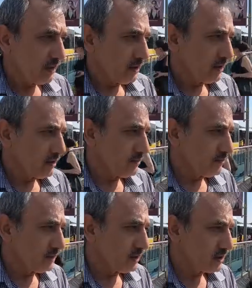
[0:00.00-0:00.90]
Yani
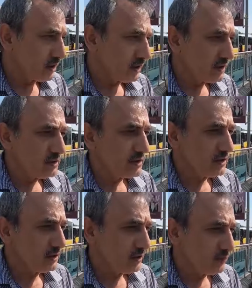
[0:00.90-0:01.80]
insanların
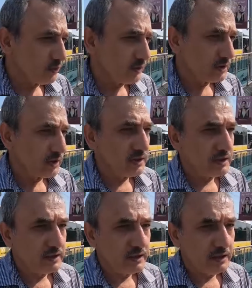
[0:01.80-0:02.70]
istediği de bu.
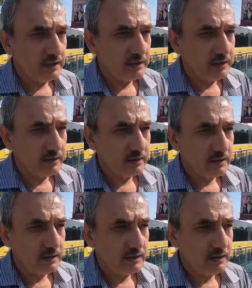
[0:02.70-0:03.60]
Sadece yani
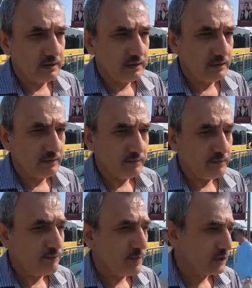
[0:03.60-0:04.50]
e,
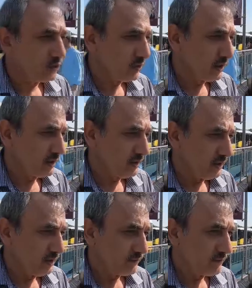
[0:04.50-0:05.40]
parti olayı
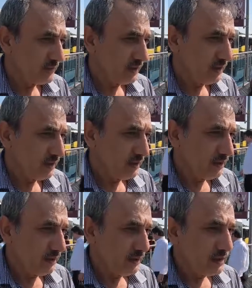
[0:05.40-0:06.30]
değil
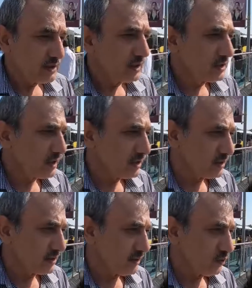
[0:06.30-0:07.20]
çalışan
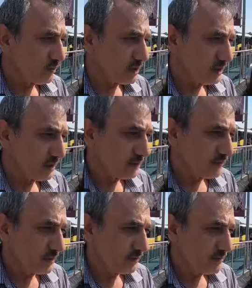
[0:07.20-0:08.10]
insan olması lazım.
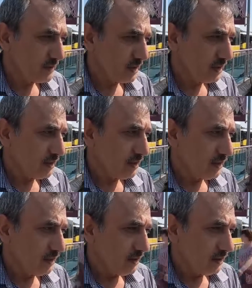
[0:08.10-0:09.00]

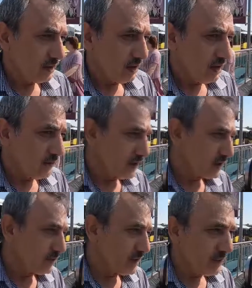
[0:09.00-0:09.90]
A
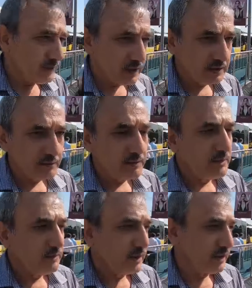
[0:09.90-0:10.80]
parti, B parti
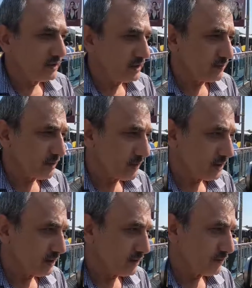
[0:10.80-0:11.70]
bilmem ne ayırt
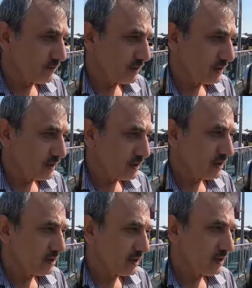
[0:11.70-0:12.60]
etmemek lazım.
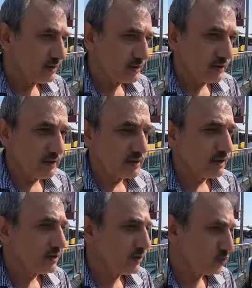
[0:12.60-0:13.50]
Çalışan insanın
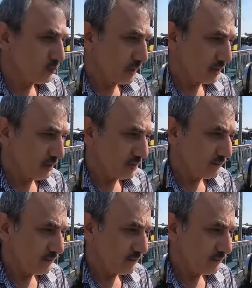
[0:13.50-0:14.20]
arkasında durmak lazım.